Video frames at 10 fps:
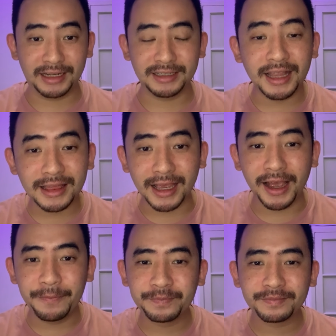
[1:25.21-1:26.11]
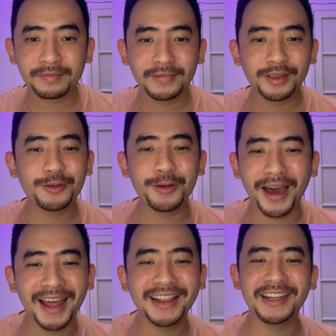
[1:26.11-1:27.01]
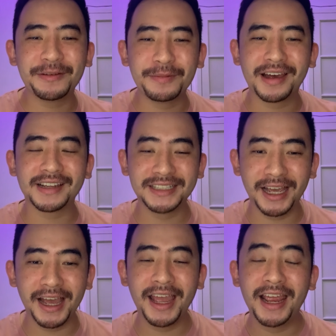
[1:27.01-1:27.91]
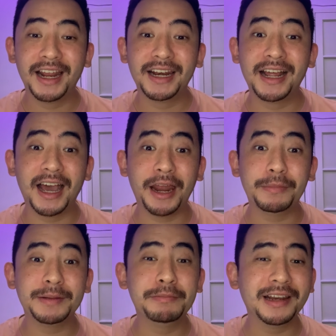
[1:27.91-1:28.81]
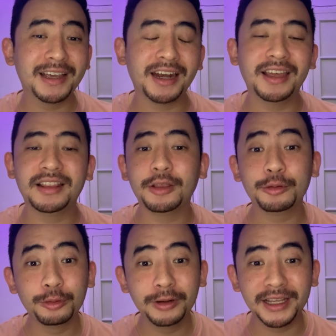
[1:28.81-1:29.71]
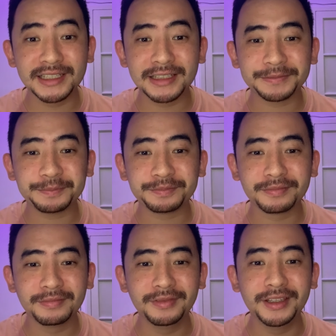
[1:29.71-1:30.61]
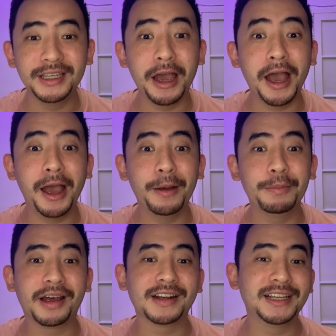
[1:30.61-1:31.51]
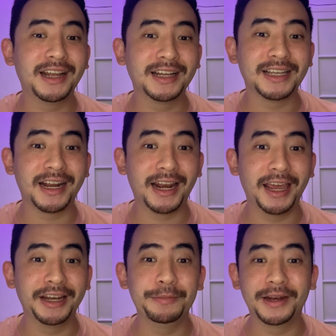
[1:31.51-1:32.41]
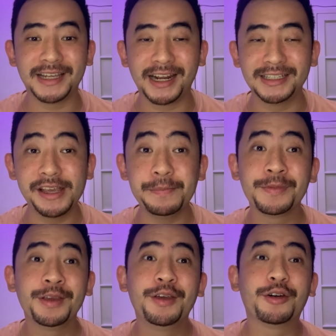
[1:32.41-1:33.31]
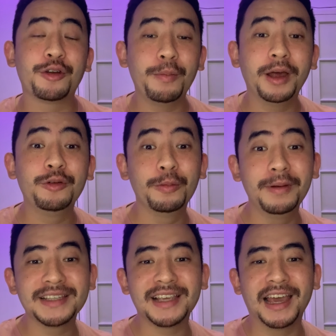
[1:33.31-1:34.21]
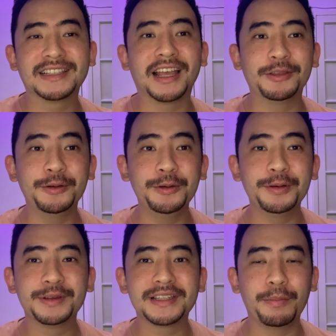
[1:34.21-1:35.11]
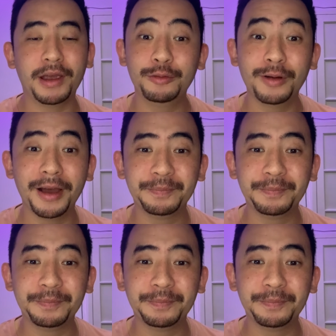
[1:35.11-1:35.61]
ternyata Tuhan tidak bekerja dengan memberikan kita to-do list. Dia bekerja dengan cara yang lain. Gimana caranya? Roma 12 ayat 1 sampai 2.